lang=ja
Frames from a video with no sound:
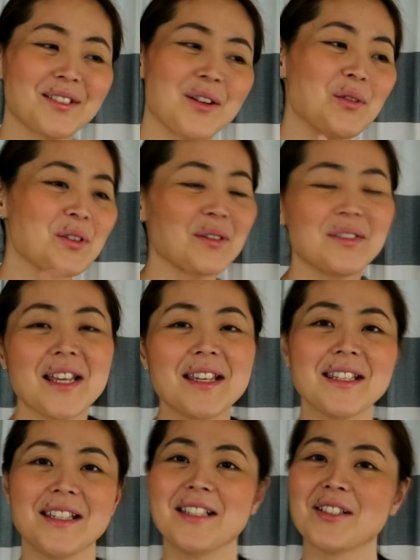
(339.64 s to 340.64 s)
こう食洗
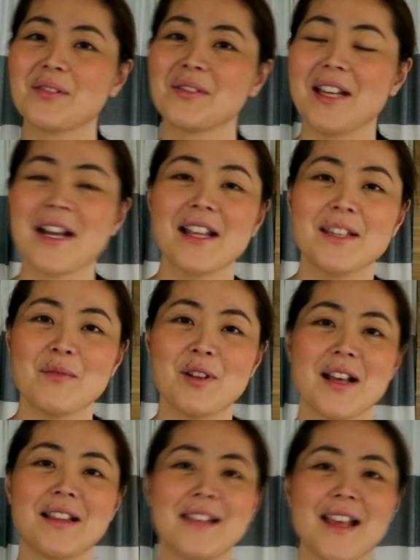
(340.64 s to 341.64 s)
機に食器洗っても
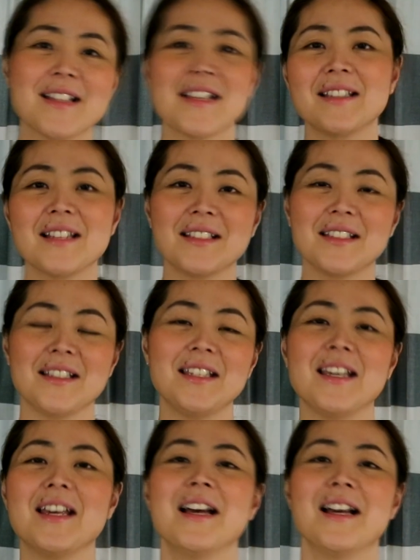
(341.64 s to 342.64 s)
らって、洗濯機
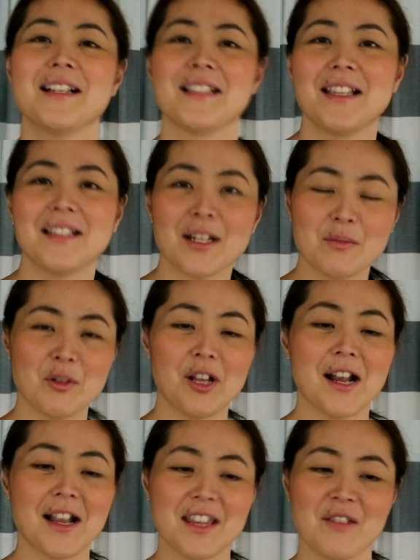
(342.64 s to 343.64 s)
に洗濯物
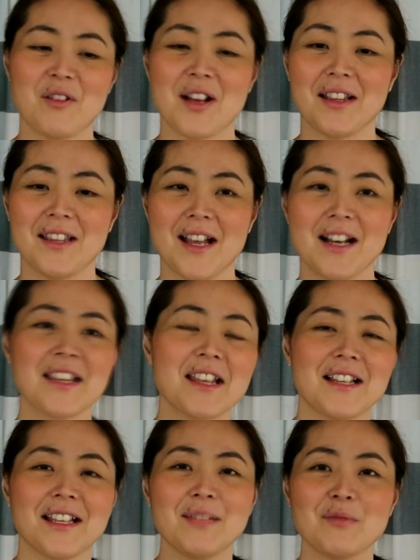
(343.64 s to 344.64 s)
洗ってもらって、あなた
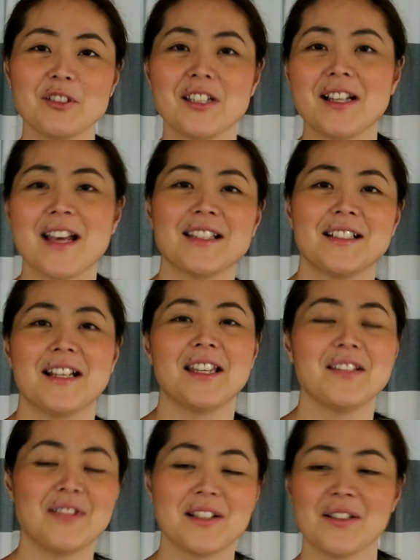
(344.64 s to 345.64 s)
何もしてないじゃないって
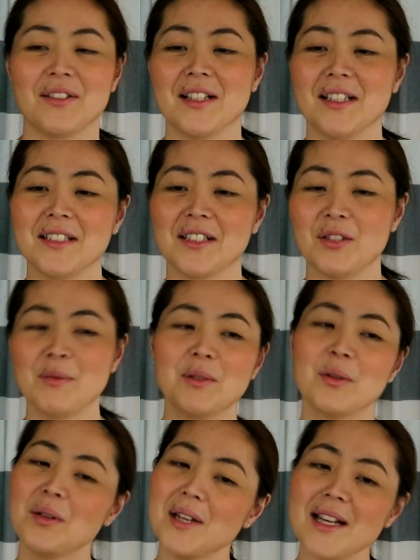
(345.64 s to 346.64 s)
言われそうなんですけども、
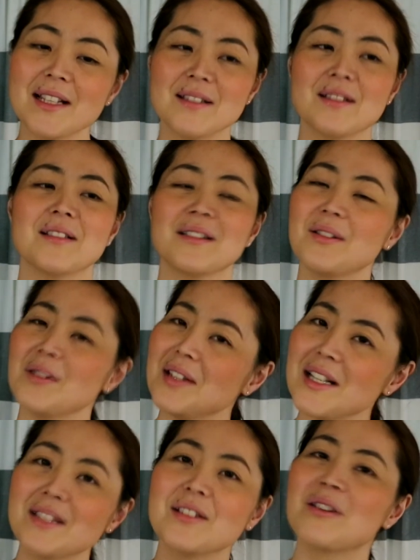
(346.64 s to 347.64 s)
とりあえず
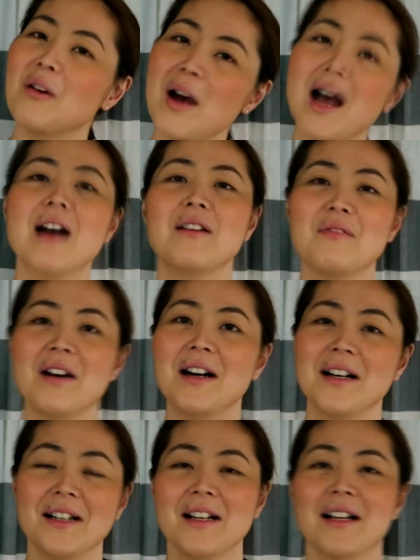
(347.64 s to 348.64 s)
ご飯
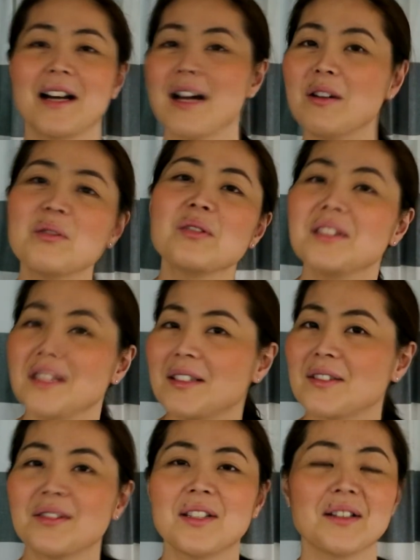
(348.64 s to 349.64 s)
はかろうじて
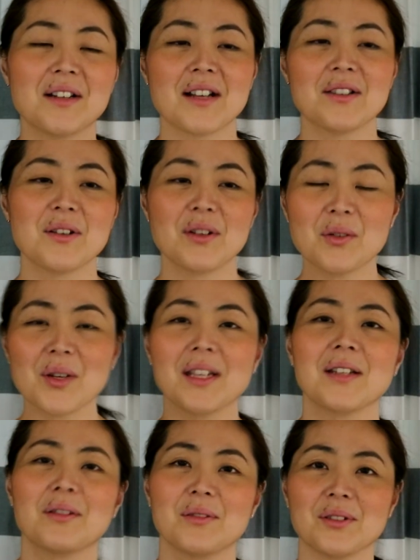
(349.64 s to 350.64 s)
作ってるからそれで OK っ
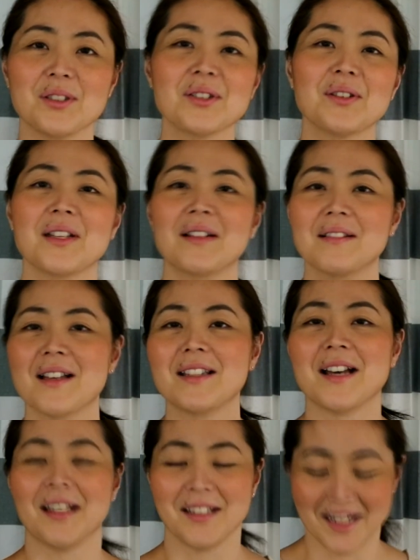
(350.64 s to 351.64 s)
てことにしといてくだ
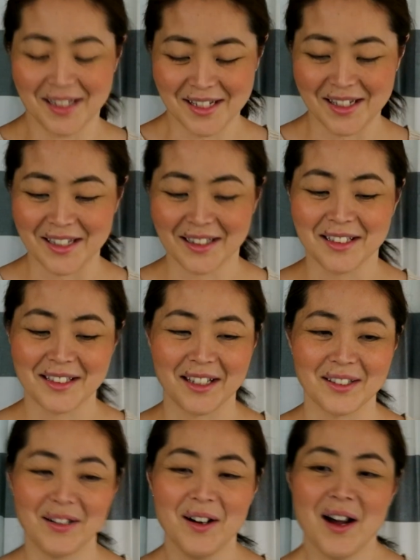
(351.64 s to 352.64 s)
さいって話なんですけ
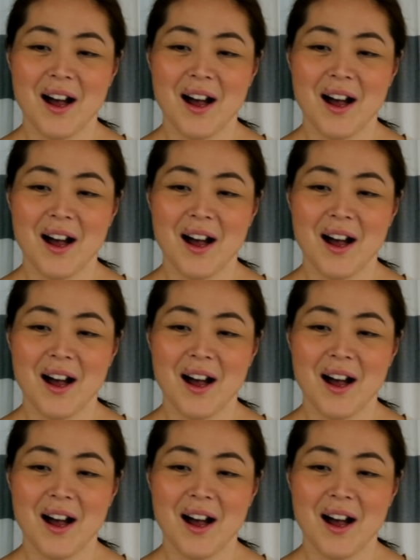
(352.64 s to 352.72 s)
ど、